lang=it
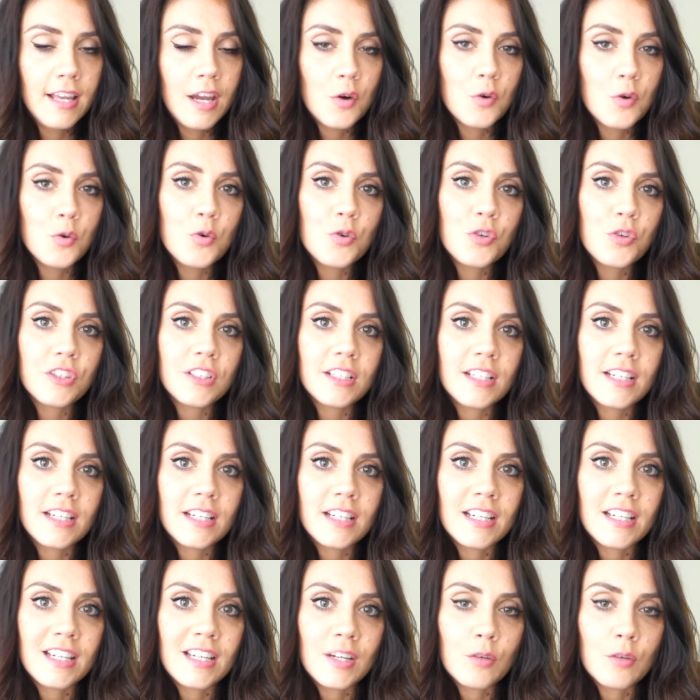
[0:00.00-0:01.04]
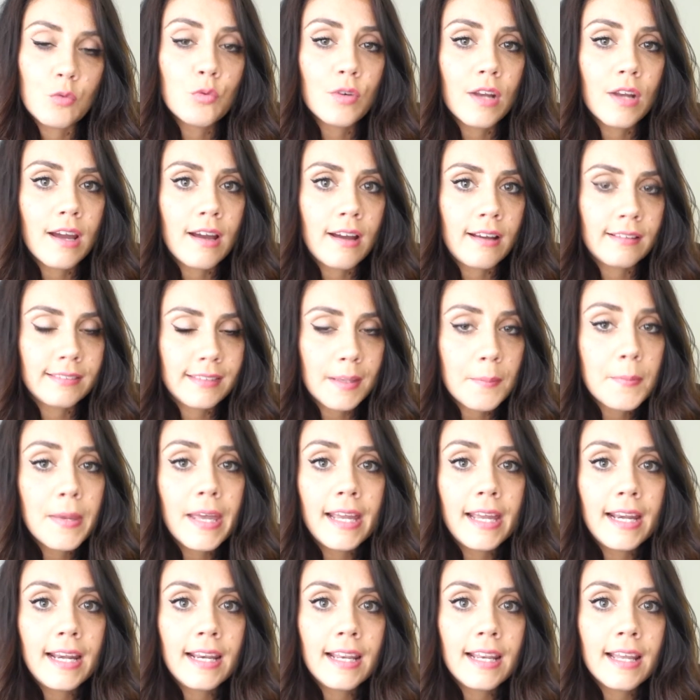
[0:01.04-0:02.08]
un, eh, una
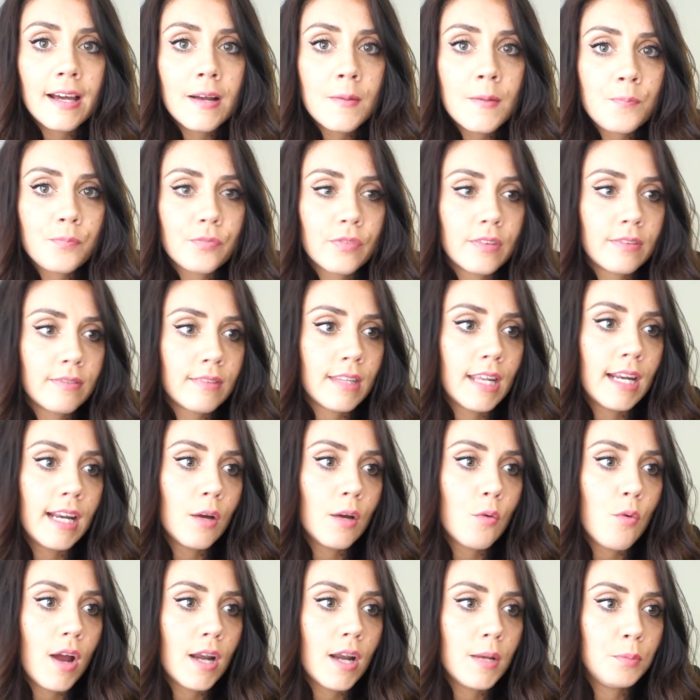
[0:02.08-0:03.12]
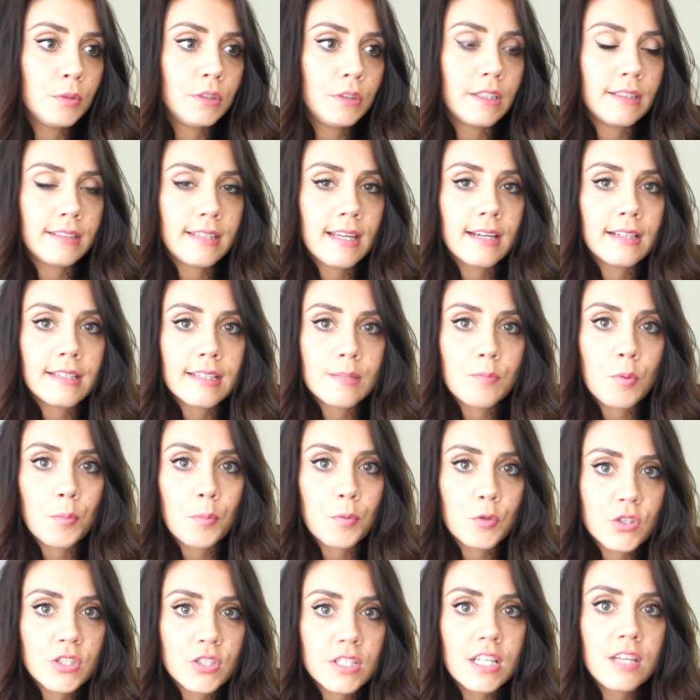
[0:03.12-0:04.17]
tabella nella quale potrete anche
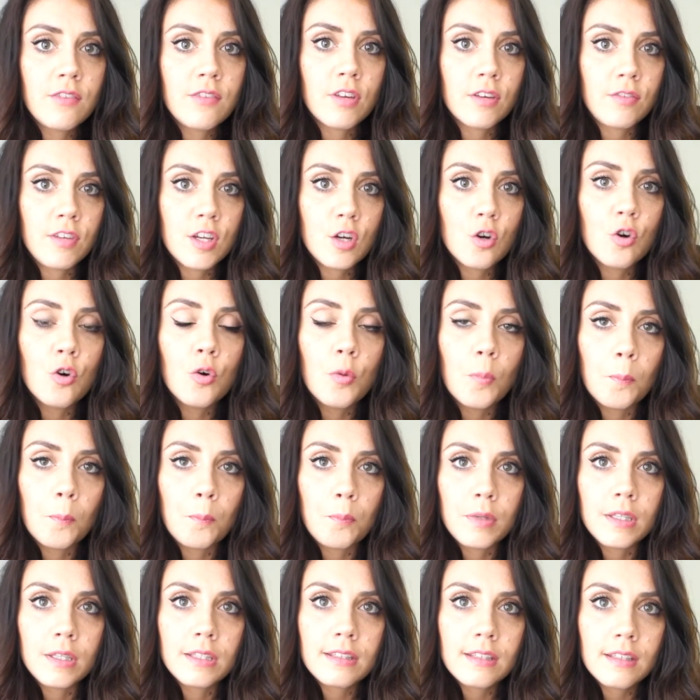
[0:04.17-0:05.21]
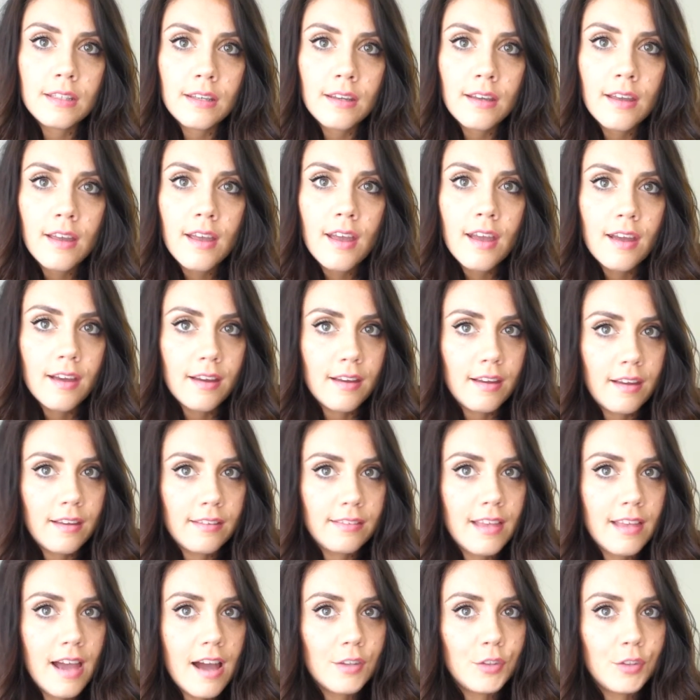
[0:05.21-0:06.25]
proprio scrivervi i compiti
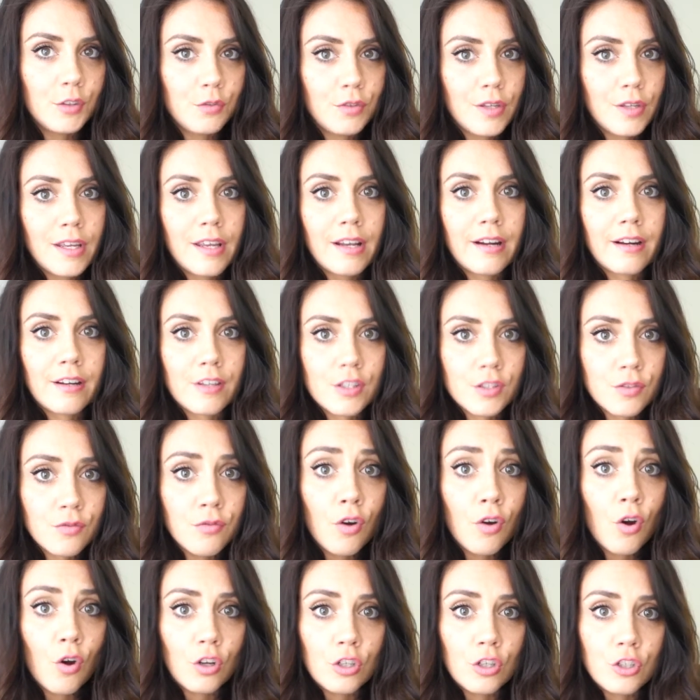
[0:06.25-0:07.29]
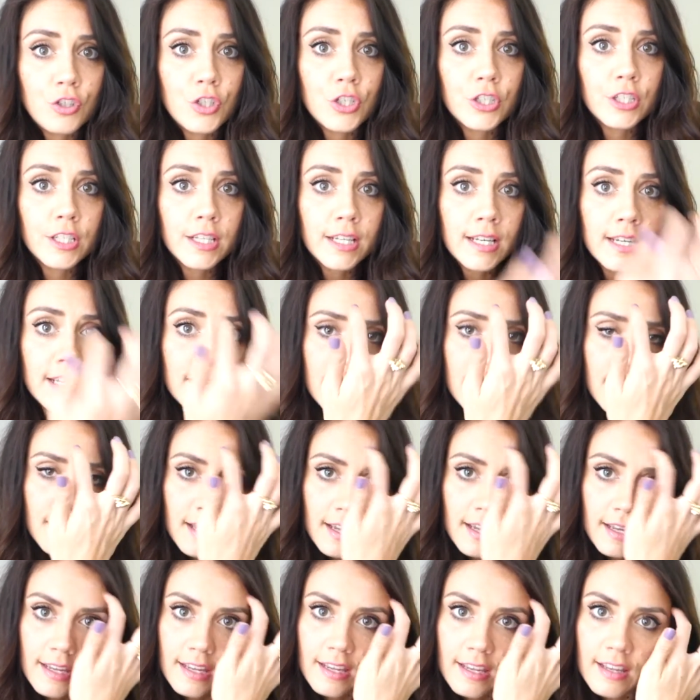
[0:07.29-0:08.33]
eh, da dover svolgere,
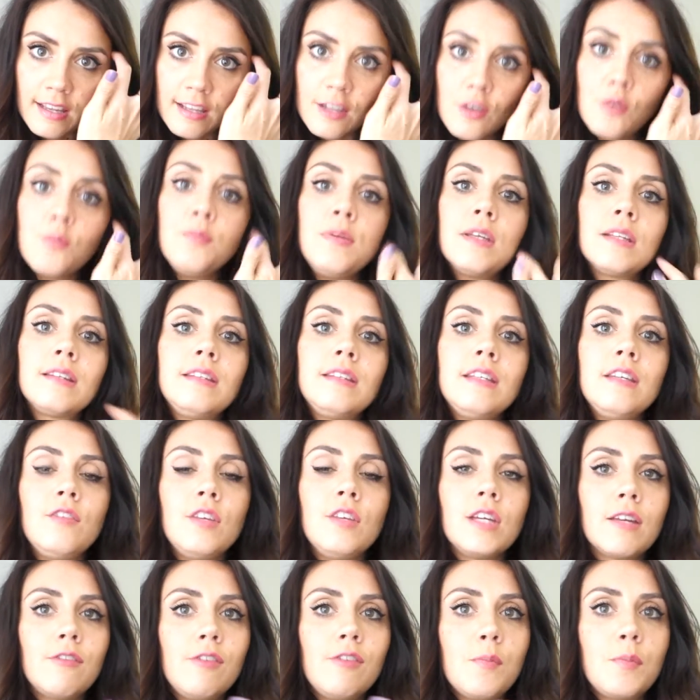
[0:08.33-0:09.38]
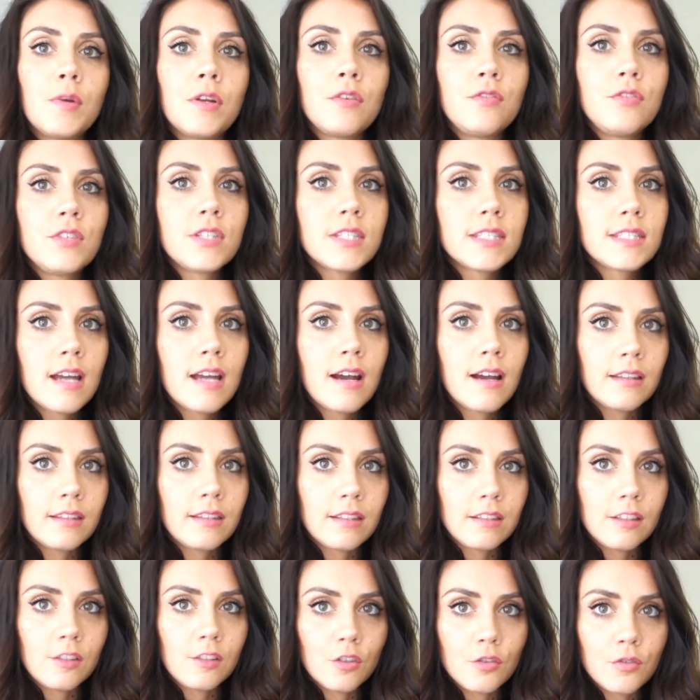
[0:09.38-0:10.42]
eh, gli obiettivi che vi
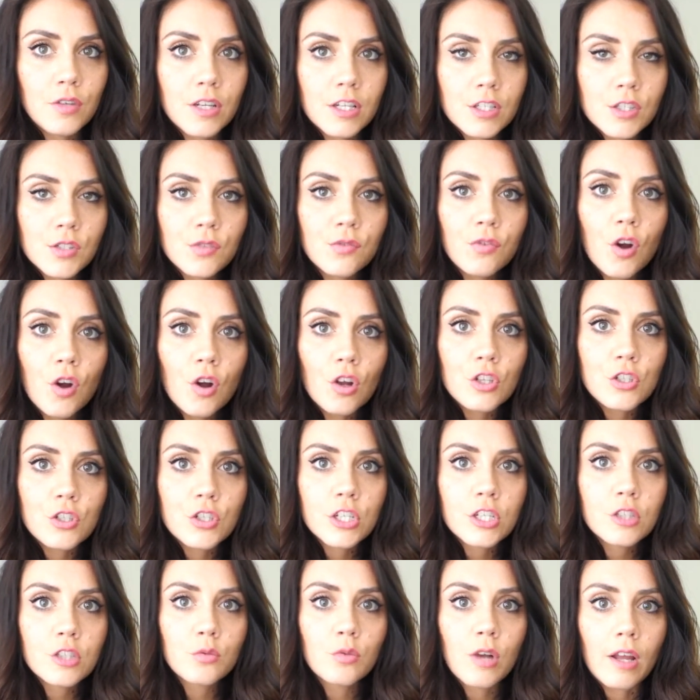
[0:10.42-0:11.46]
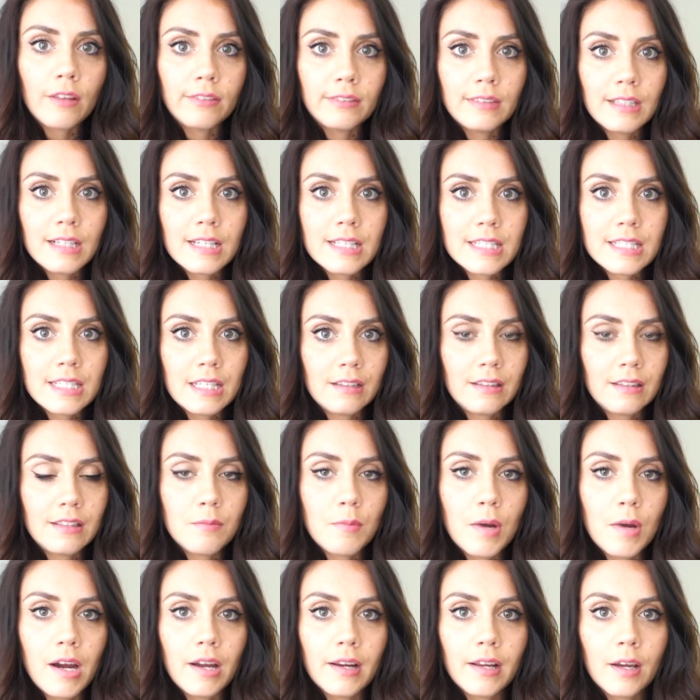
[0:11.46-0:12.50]
prefissate di dover svolgere durante la
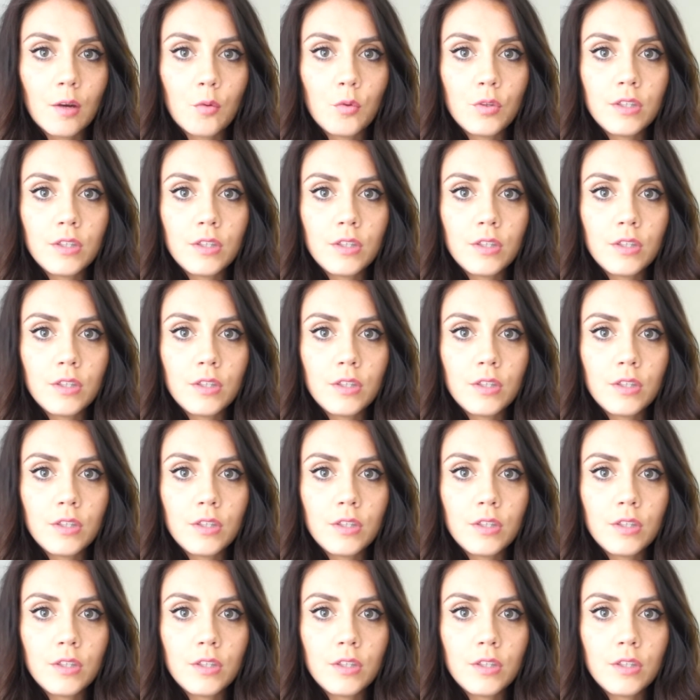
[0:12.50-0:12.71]
settimana.